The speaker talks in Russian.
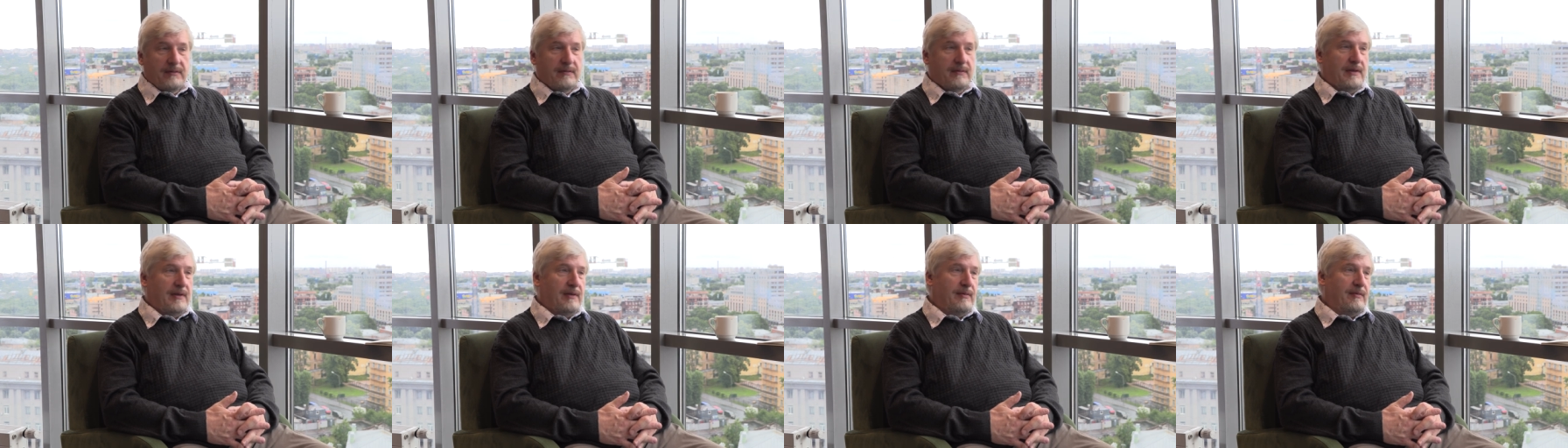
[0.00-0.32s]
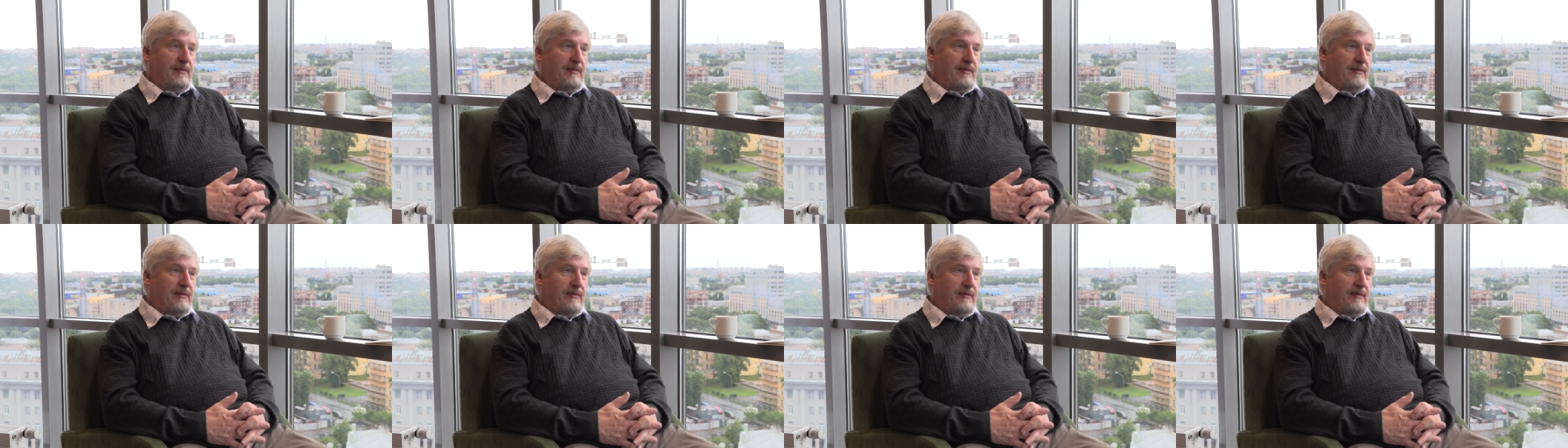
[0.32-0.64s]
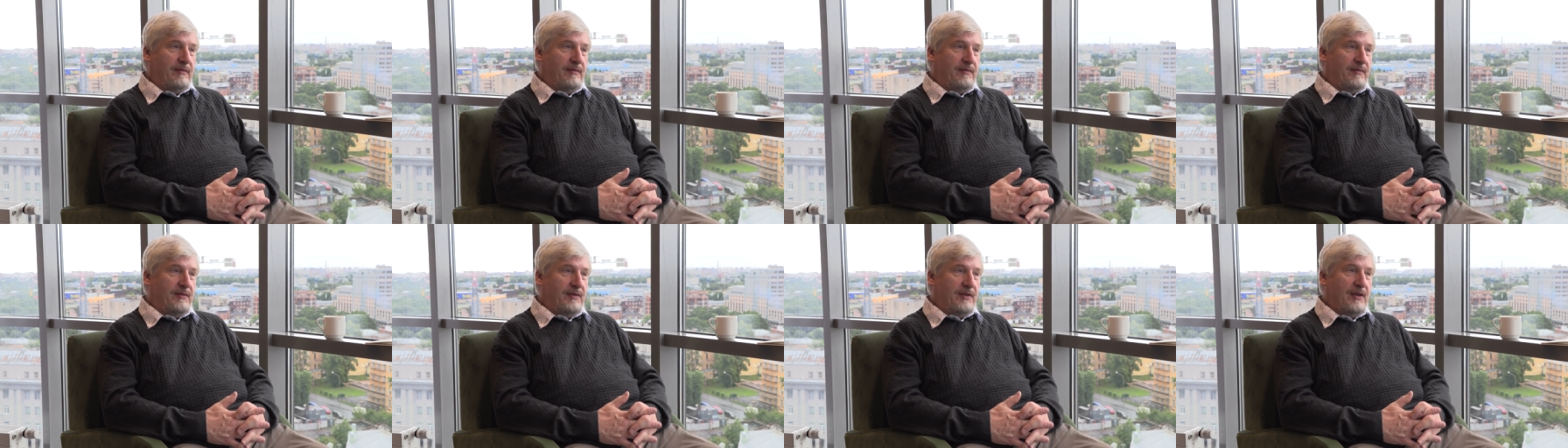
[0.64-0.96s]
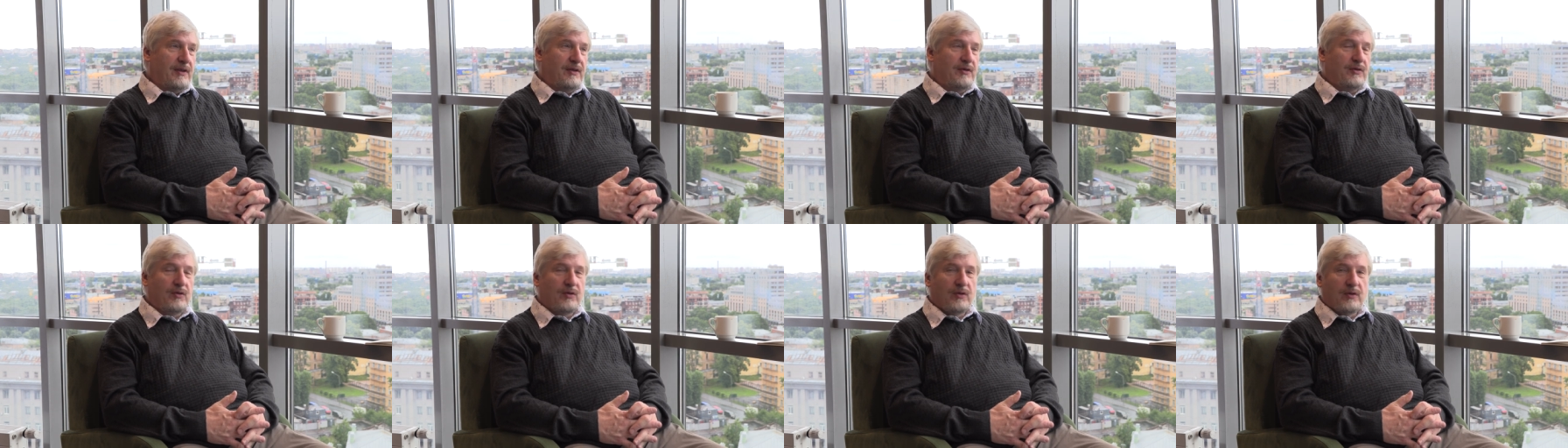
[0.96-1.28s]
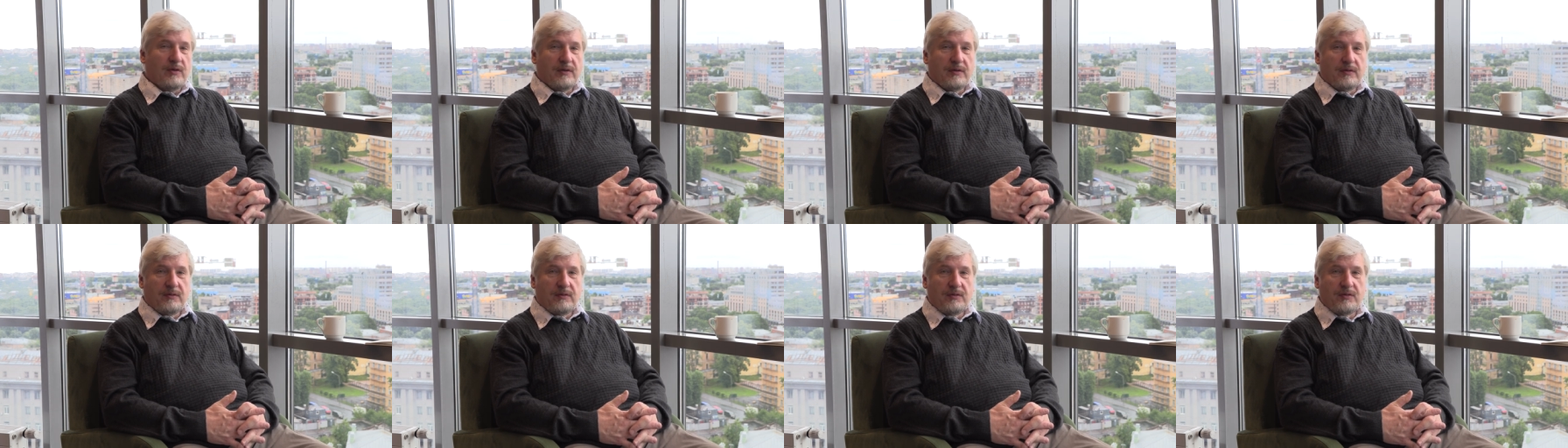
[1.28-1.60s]
там, все,
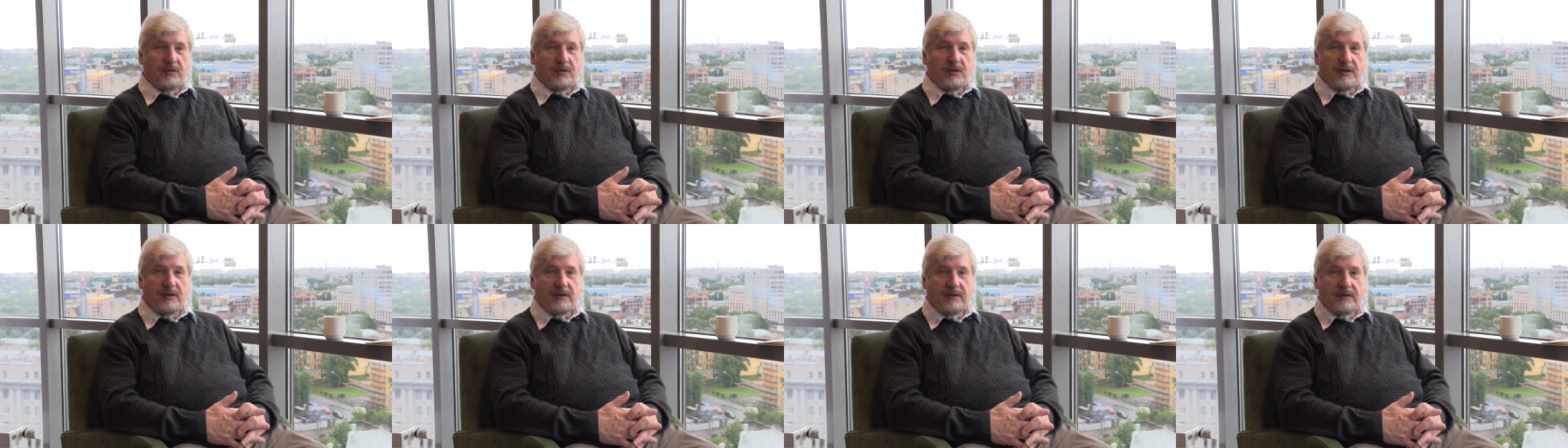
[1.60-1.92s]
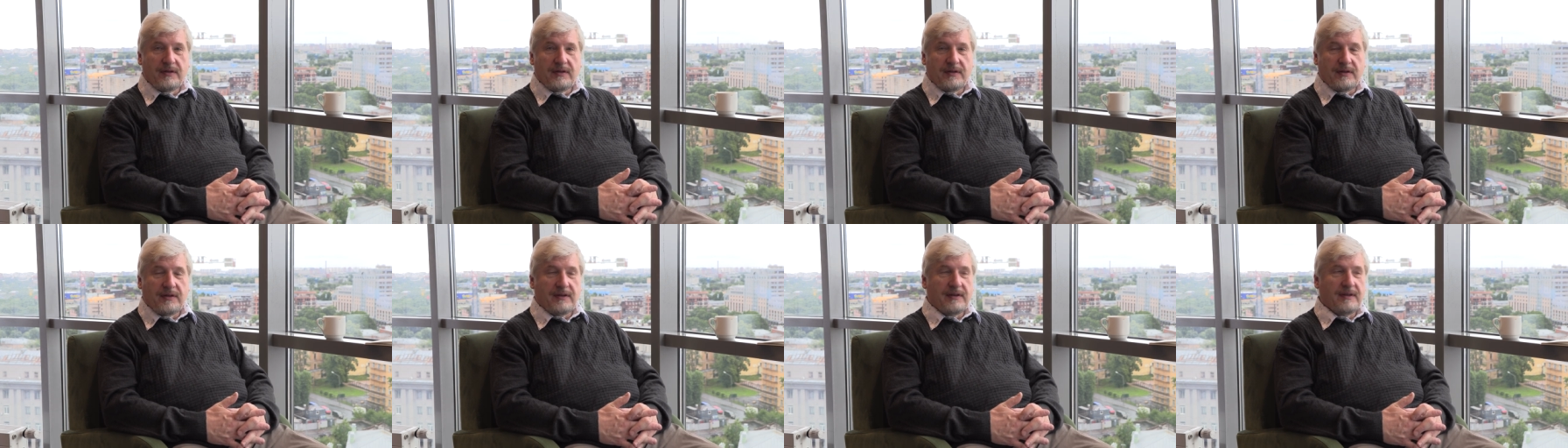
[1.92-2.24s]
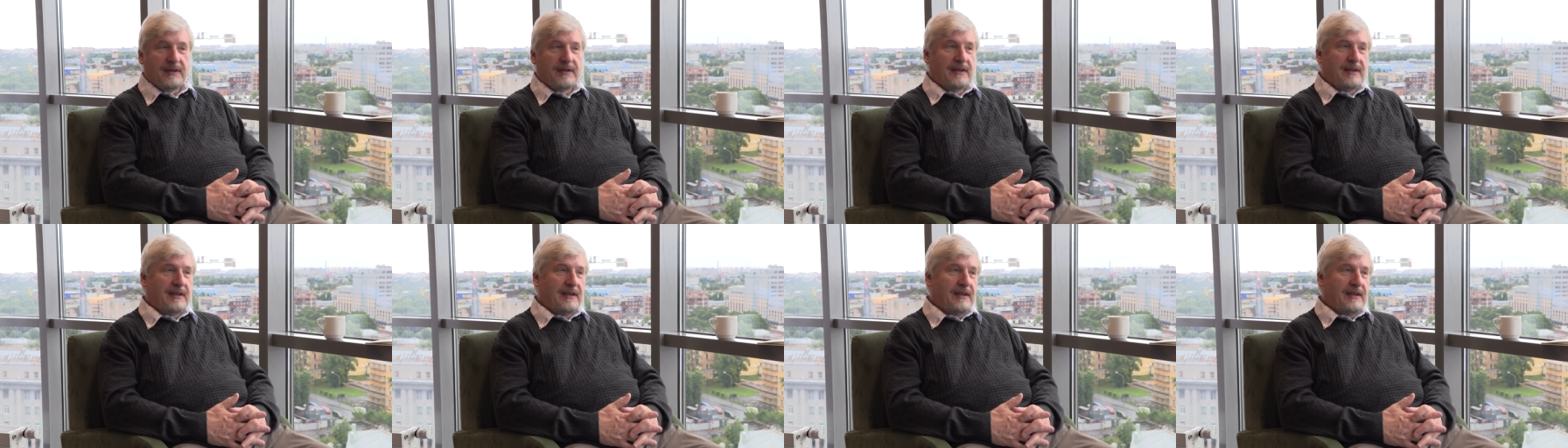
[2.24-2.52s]
кто учился